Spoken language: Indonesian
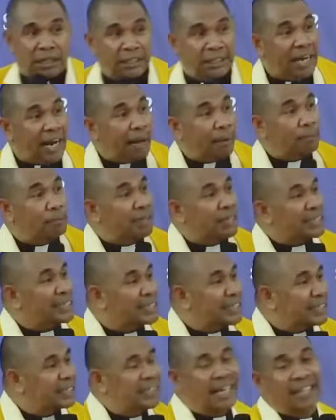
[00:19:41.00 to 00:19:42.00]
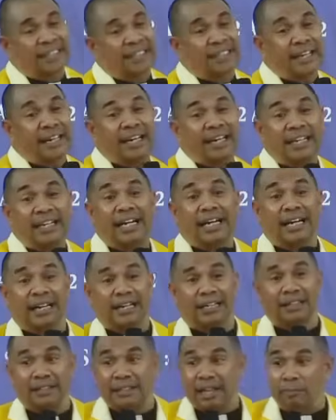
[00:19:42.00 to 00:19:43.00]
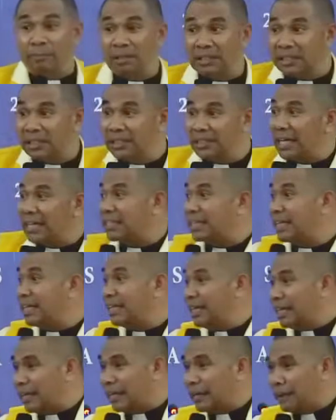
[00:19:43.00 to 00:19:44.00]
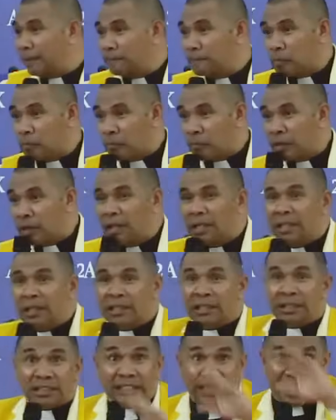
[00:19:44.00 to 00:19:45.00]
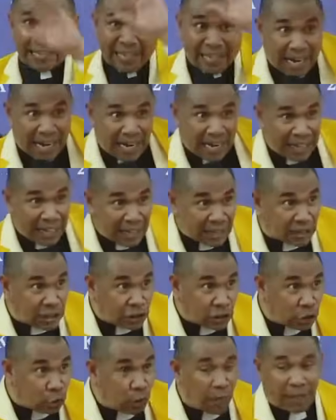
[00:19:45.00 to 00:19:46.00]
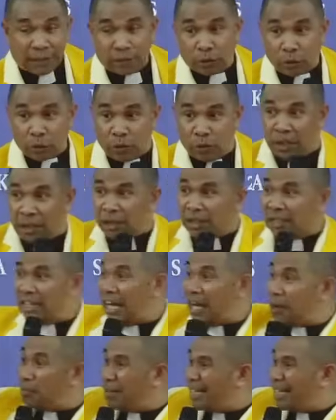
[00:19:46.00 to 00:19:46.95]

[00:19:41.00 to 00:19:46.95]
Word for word: Damai sejahtera ialah, damai sejahtera ialah segala sesuatu yang